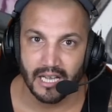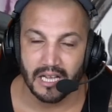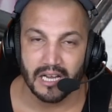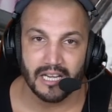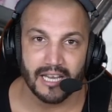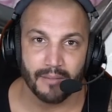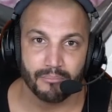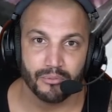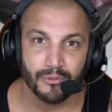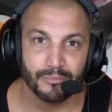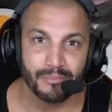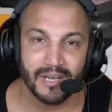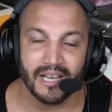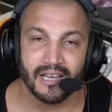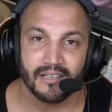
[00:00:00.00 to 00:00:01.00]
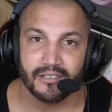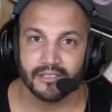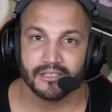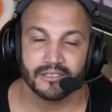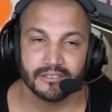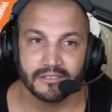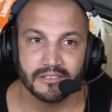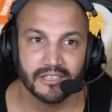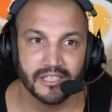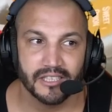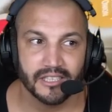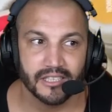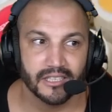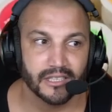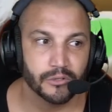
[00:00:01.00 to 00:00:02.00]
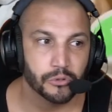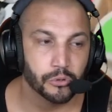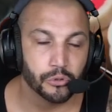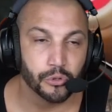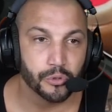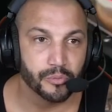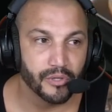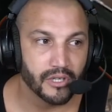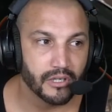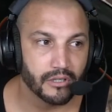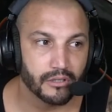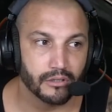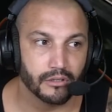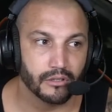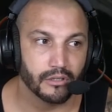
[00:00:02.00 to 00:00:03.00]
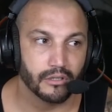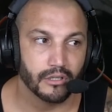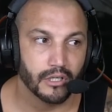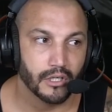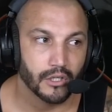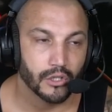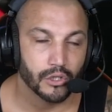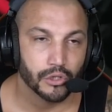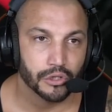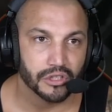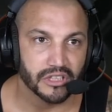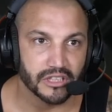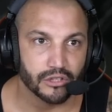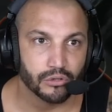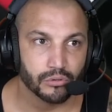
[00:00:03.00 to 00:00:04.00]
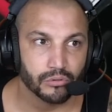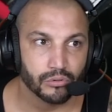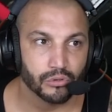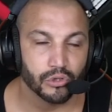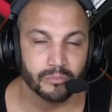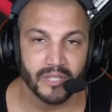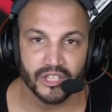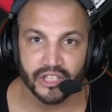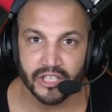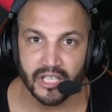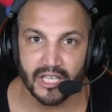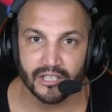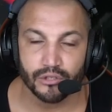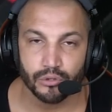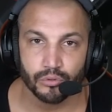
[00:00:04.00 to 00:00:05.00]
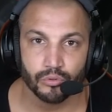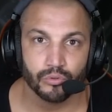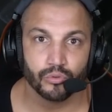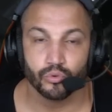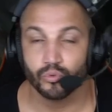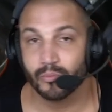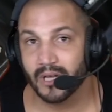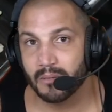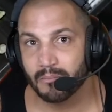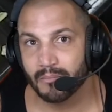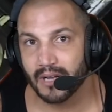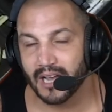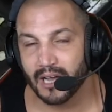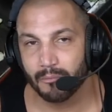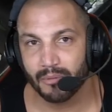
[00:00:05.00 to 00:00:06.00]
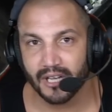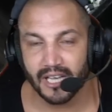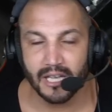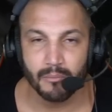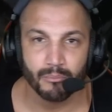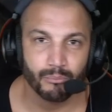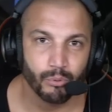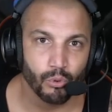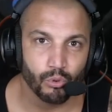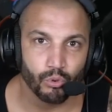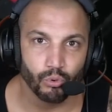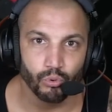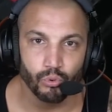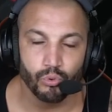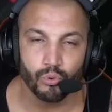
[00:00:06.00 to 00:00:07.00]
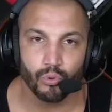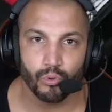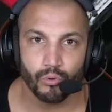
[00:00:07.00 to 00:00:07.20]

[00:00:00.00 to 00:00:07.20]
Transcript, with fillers: la plupart des youtubeurs euh, qui sont de ma génération ou même après, beaucoup